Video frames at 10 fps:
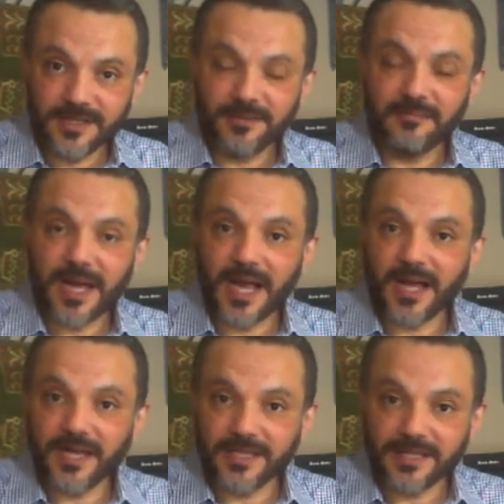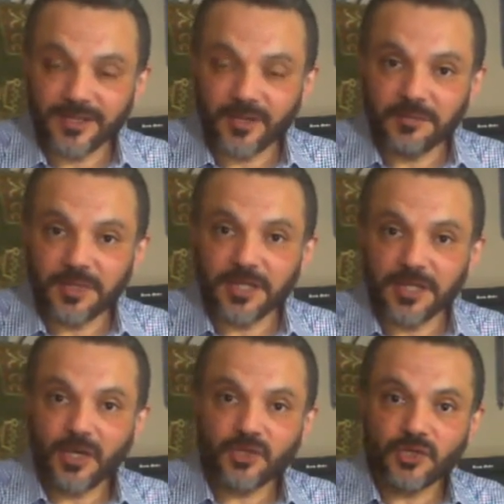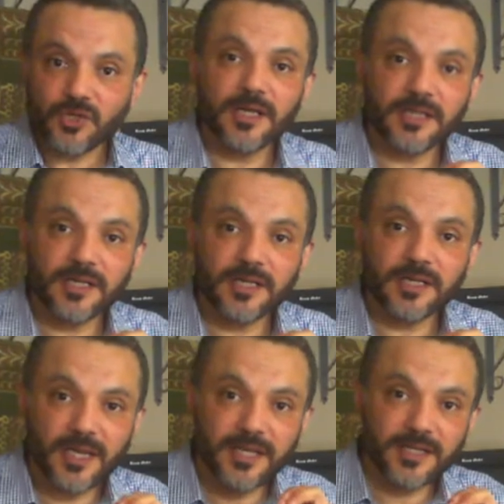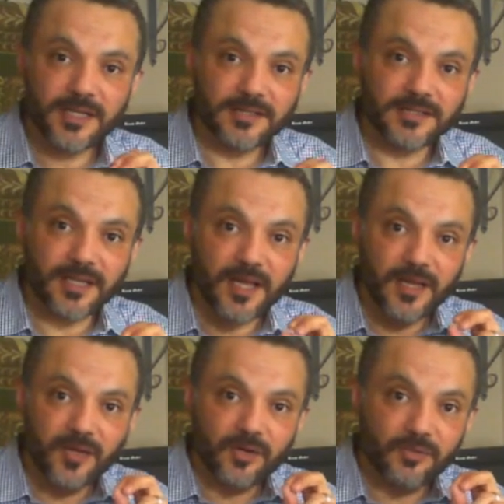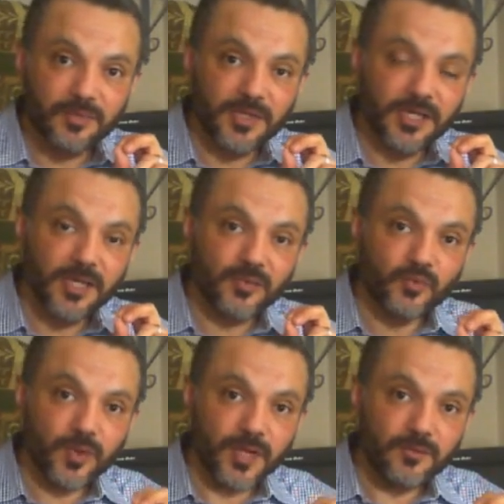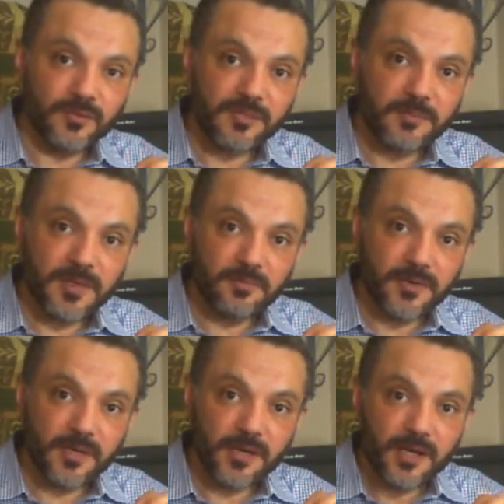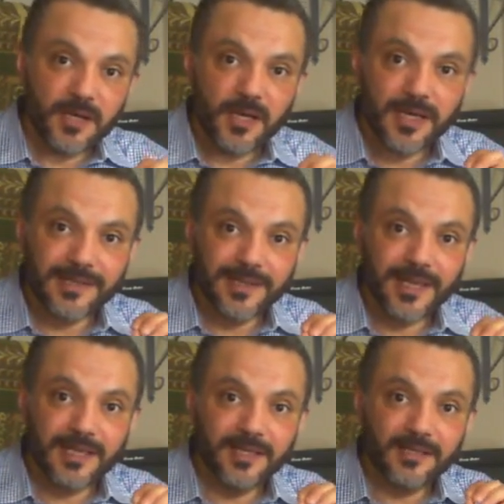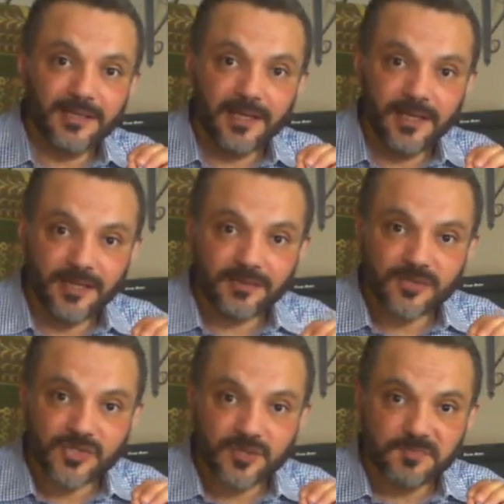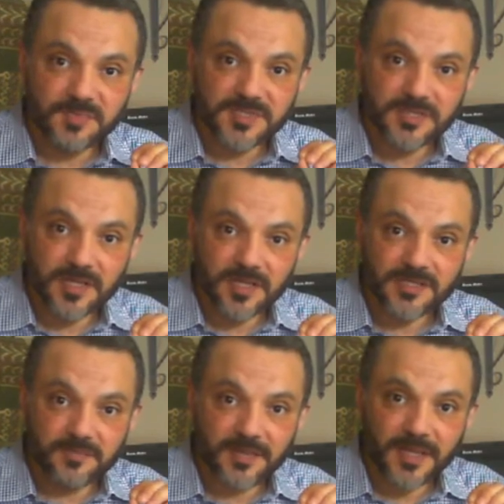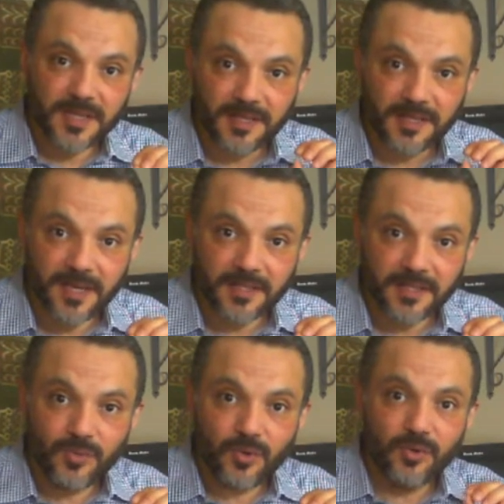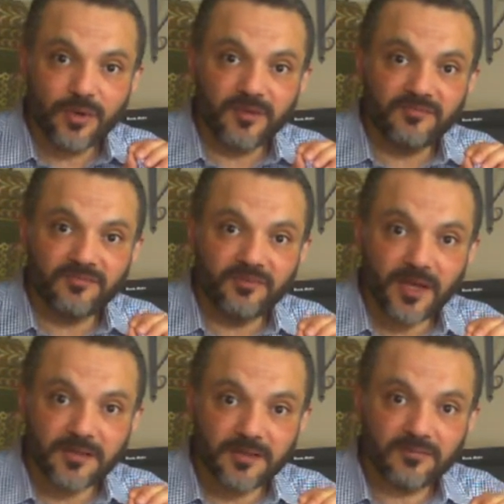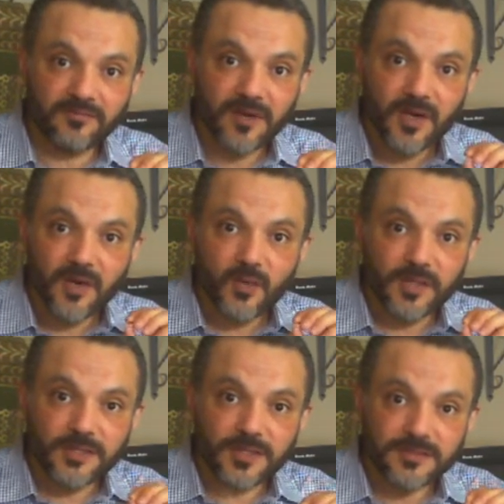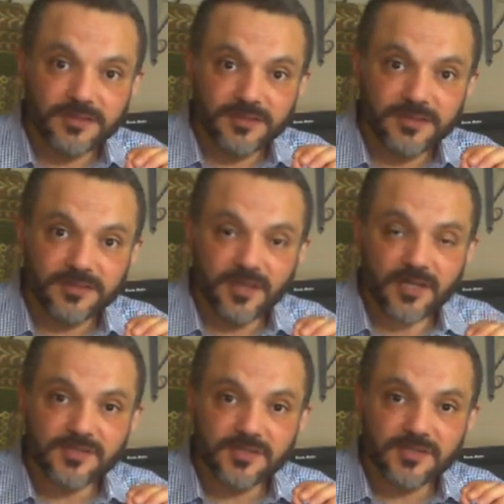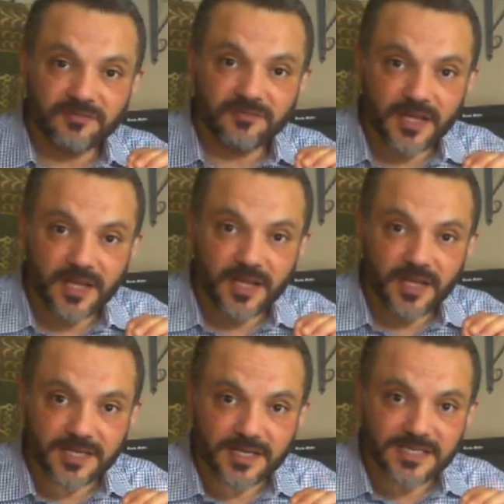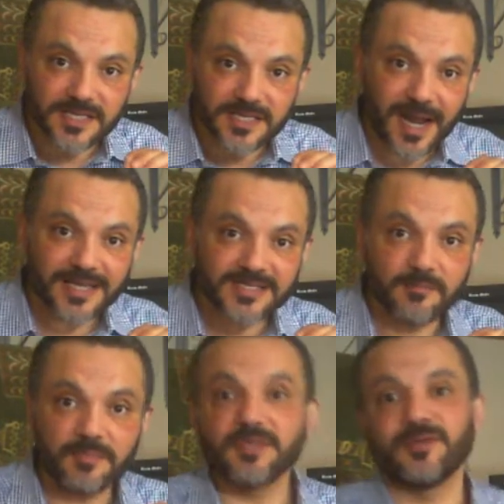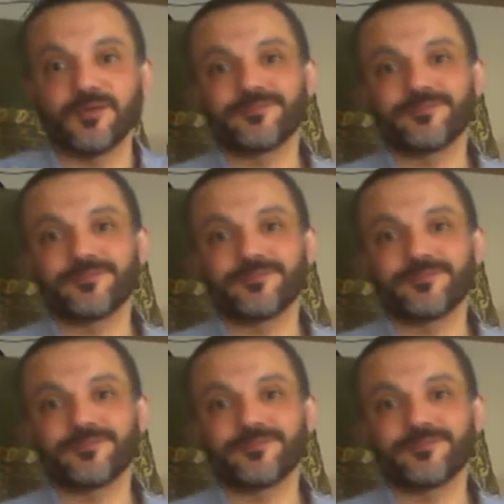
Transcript: مع الكوميونيكيشن هتلاقي ان انت communicate well with people هتلاقي ان الليدرشيب سكيلز بتاعتك بقت مور افكتيف وقدرت تأثر في الناس تأثير احسن بكتير